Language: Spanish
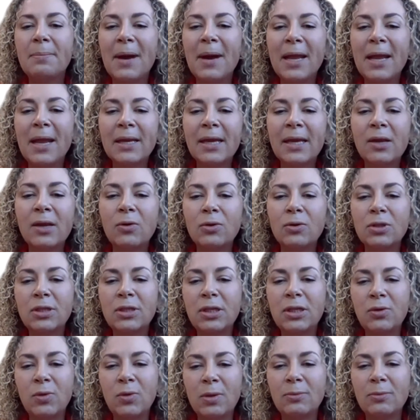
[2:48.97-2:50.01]
para que
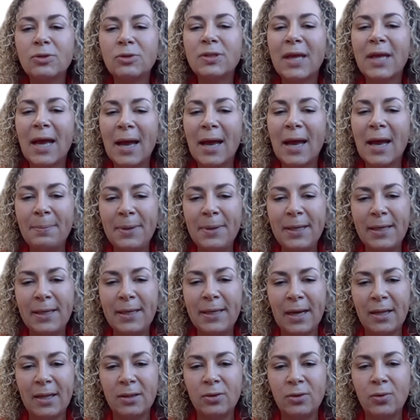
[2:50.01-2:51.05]
continuemos
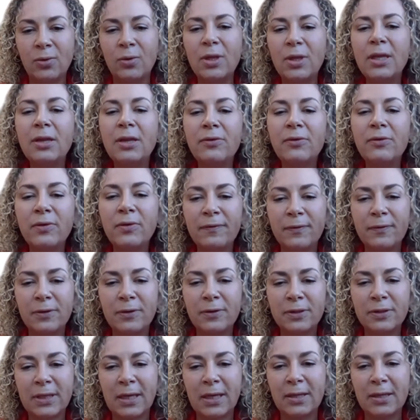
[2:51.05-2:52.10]
aplicando y
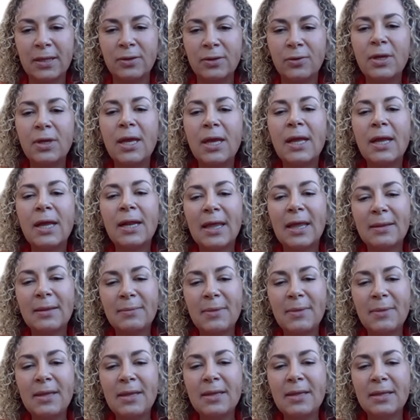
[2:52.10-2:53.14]
reforzando
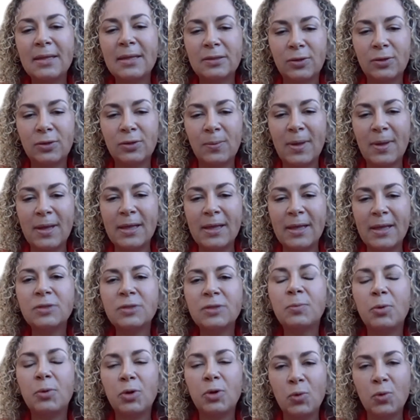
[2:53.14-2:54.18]
las medidas
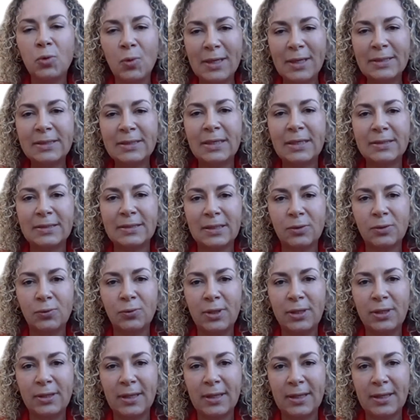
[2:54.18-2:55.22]
tomadas por nuestra
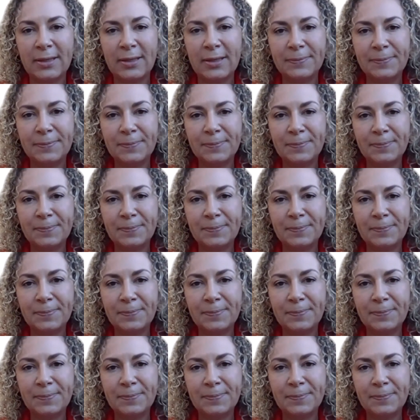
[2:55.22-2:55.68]
seguridad.